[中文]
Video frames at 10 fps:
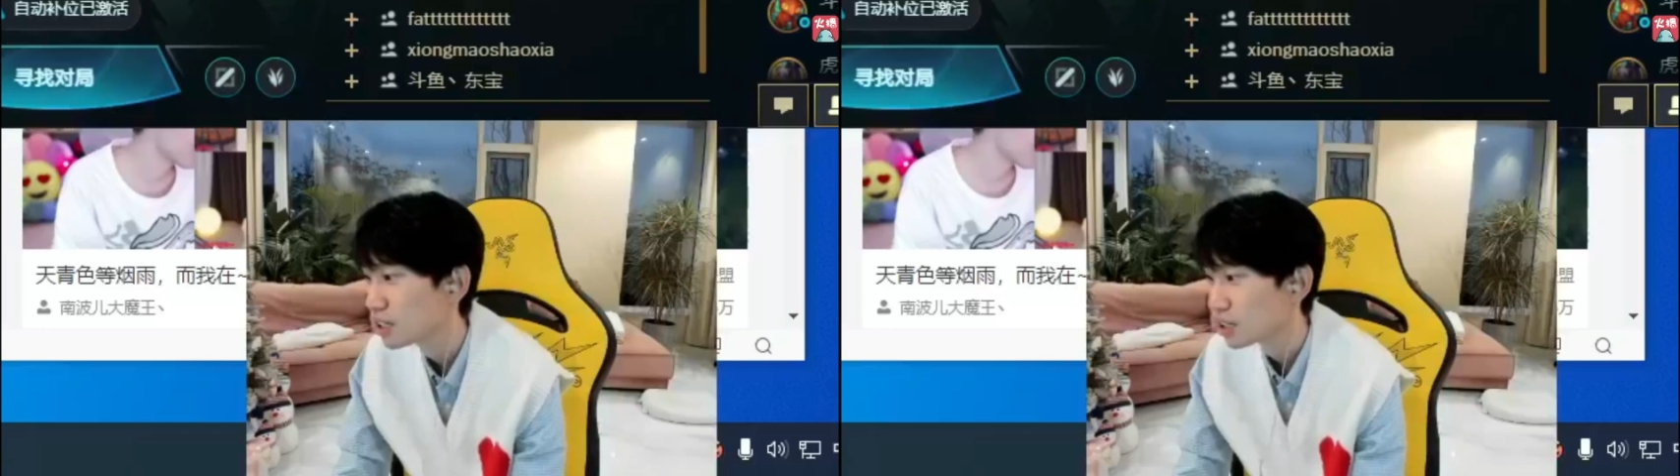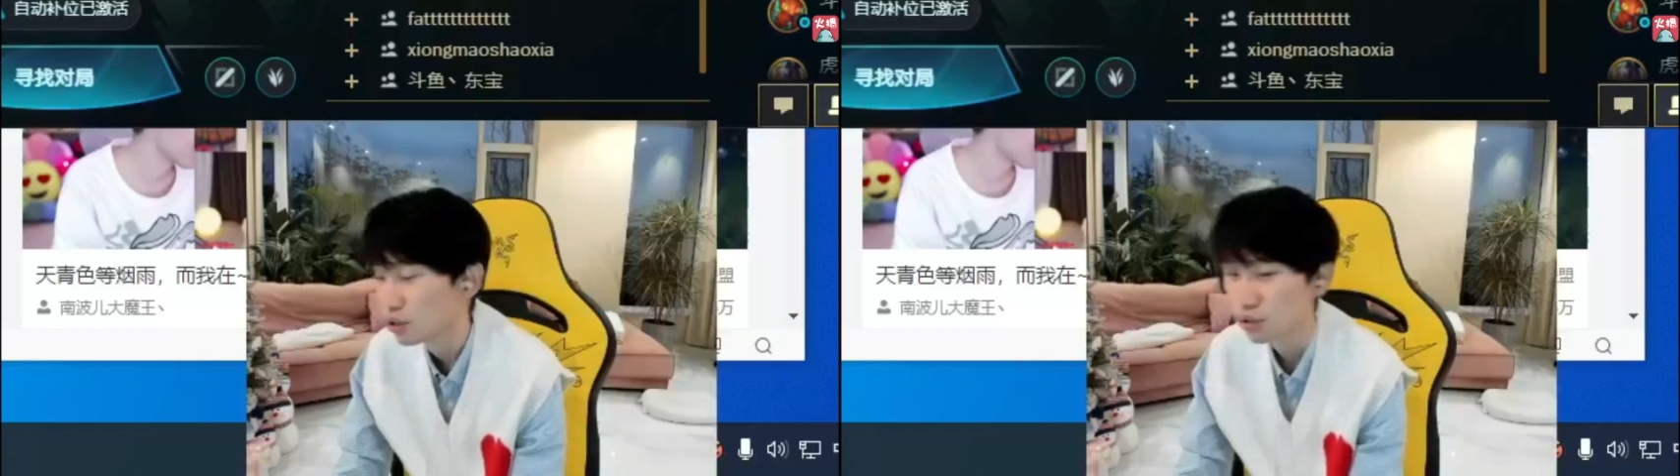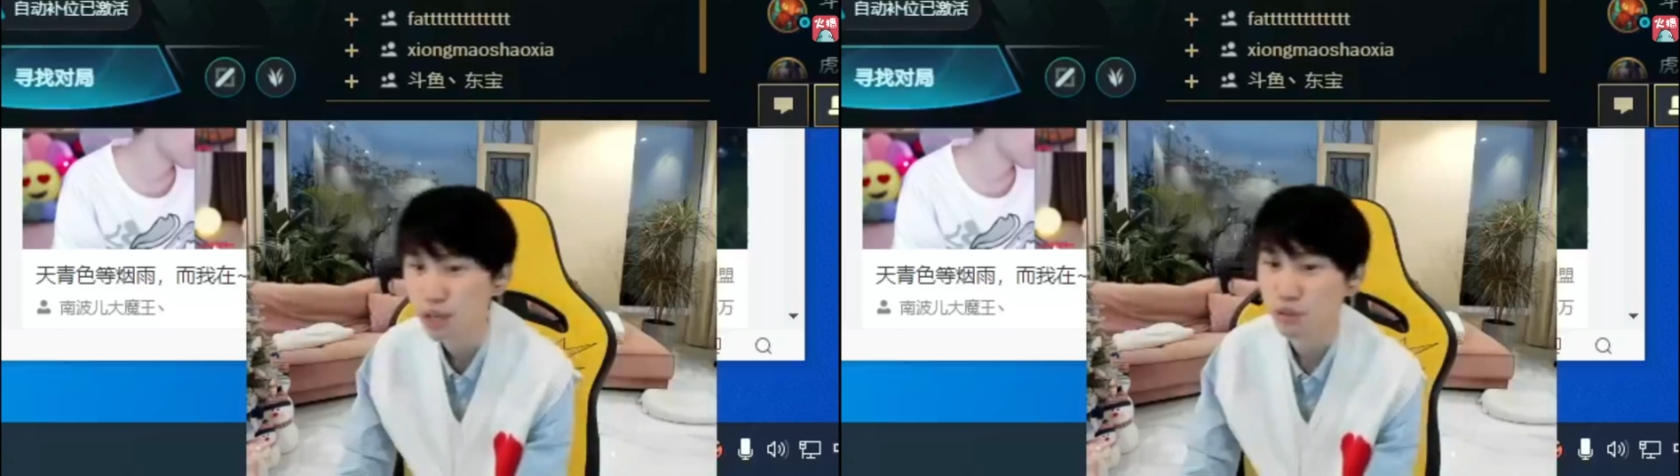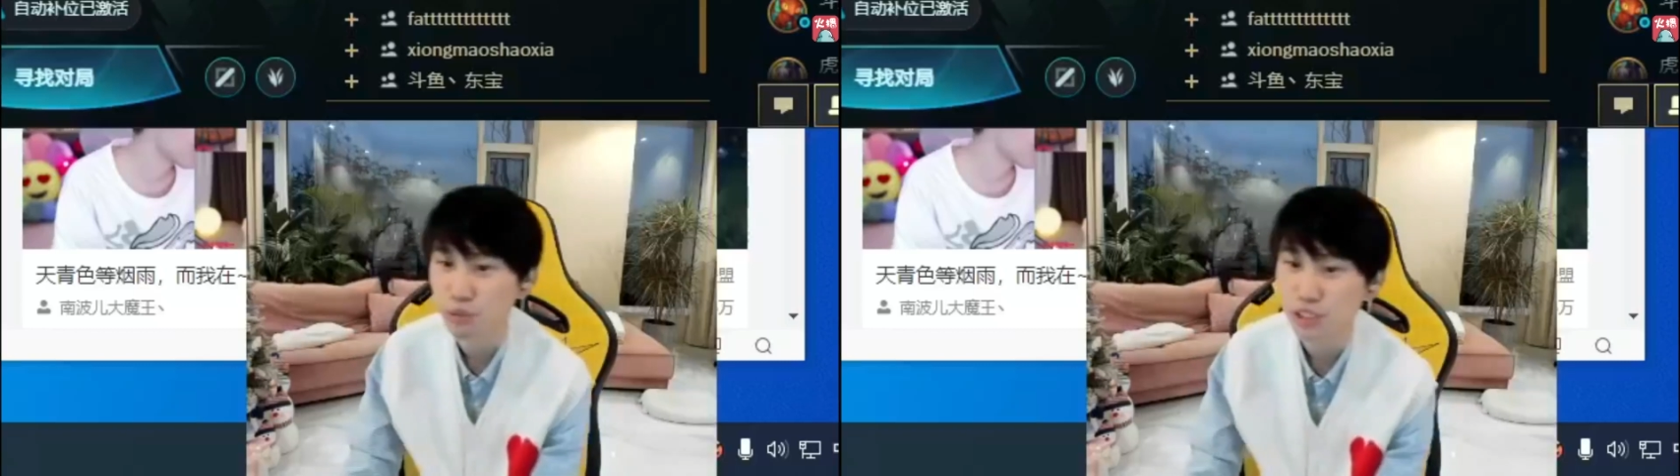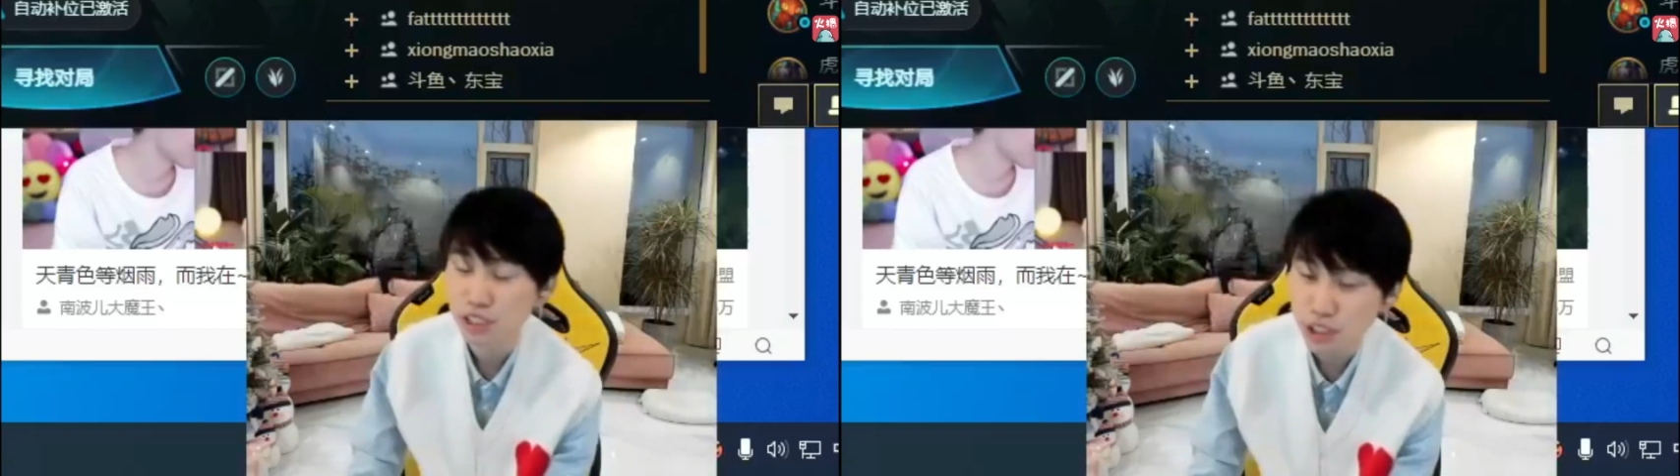然后说要不你
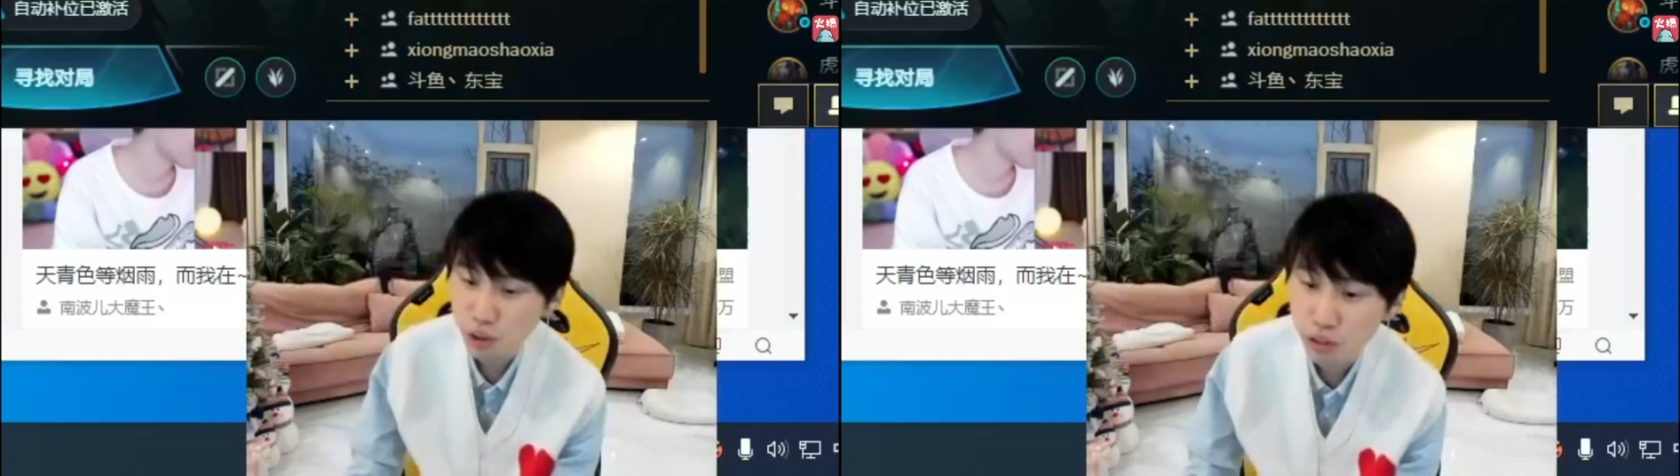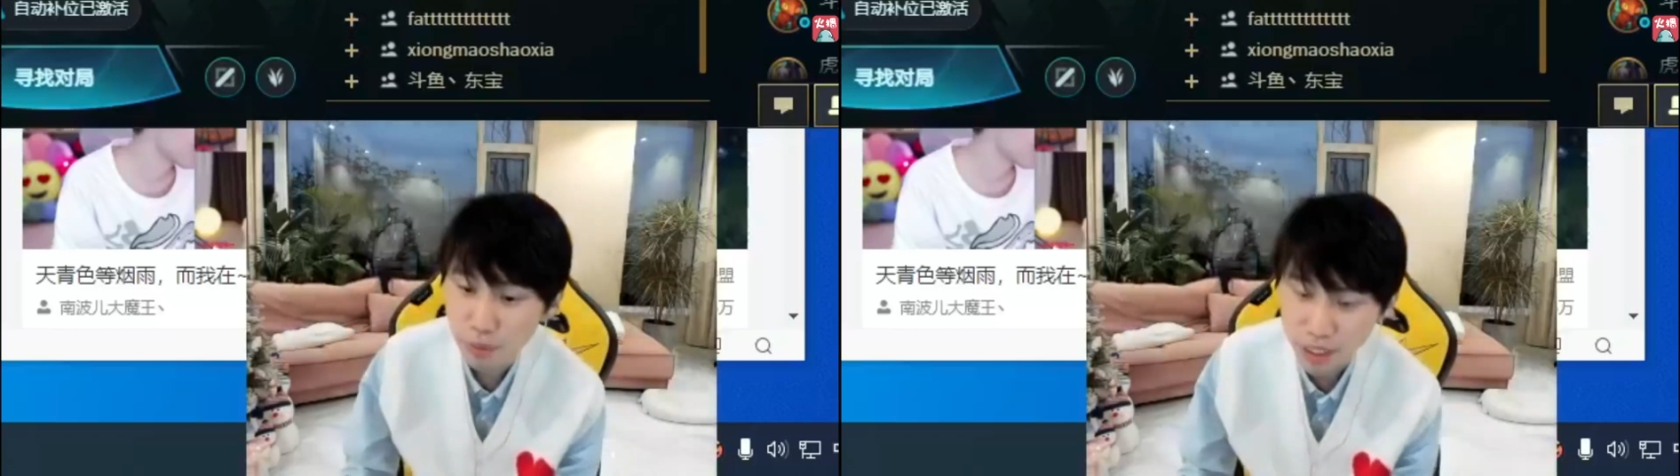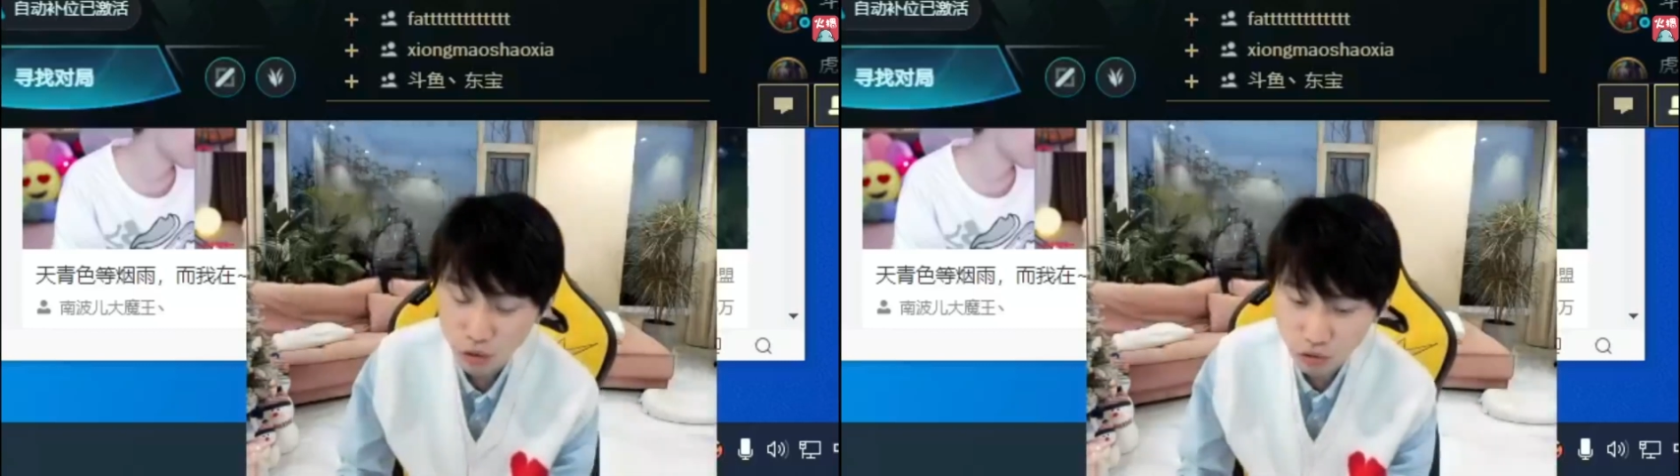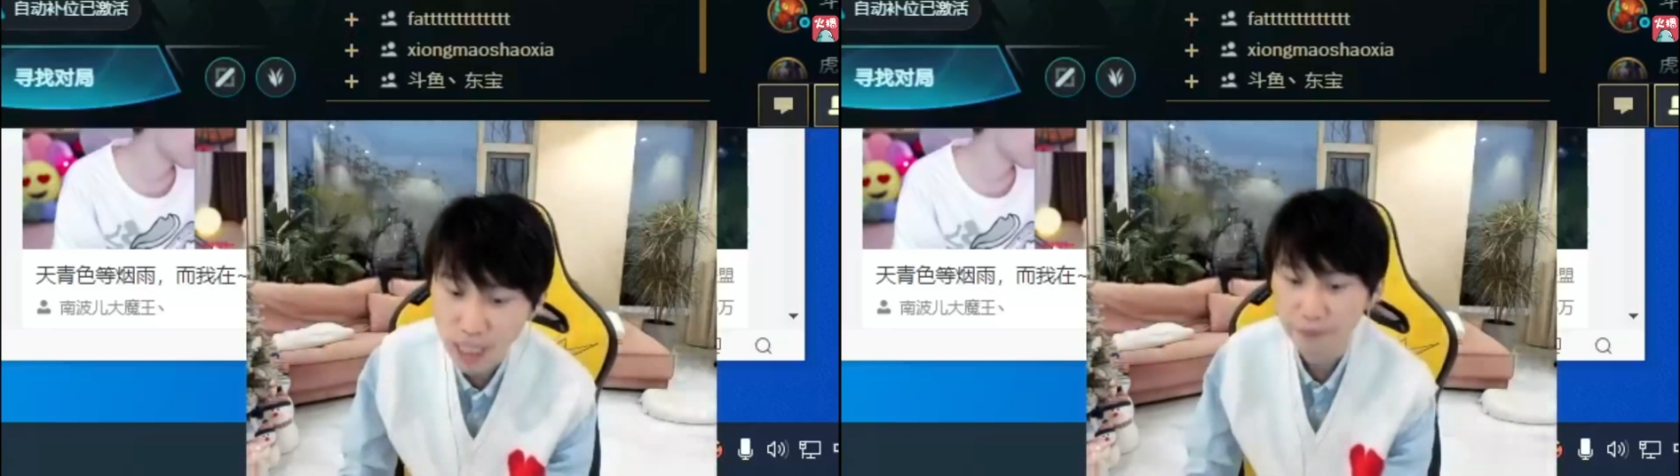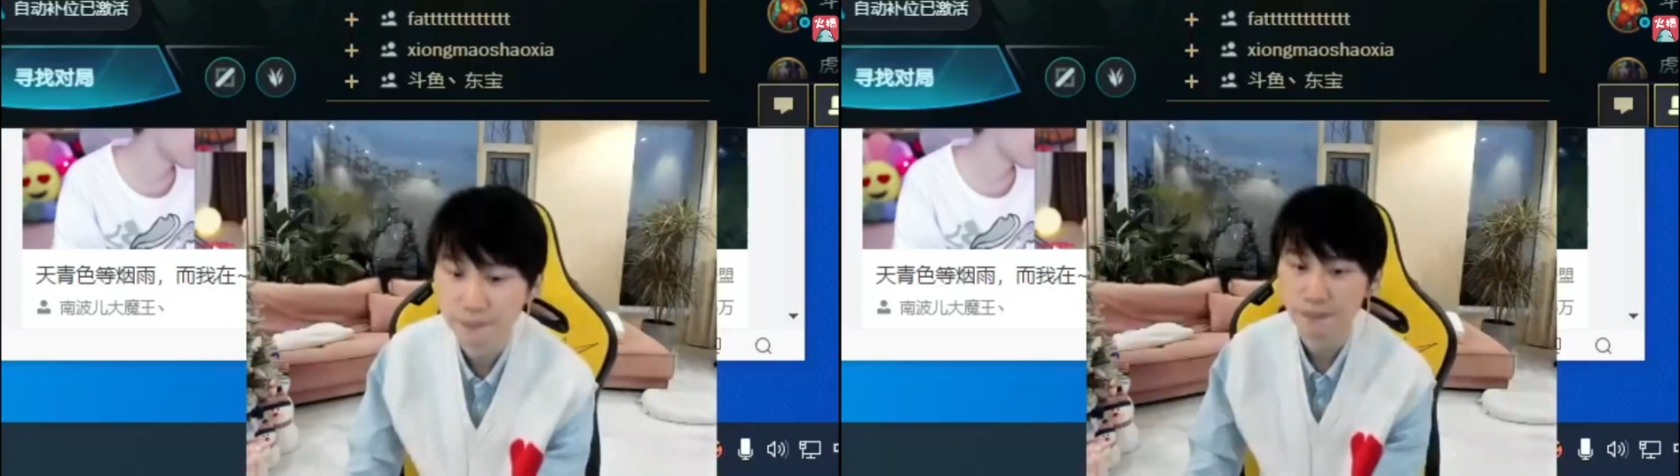们先试训一下别的中单，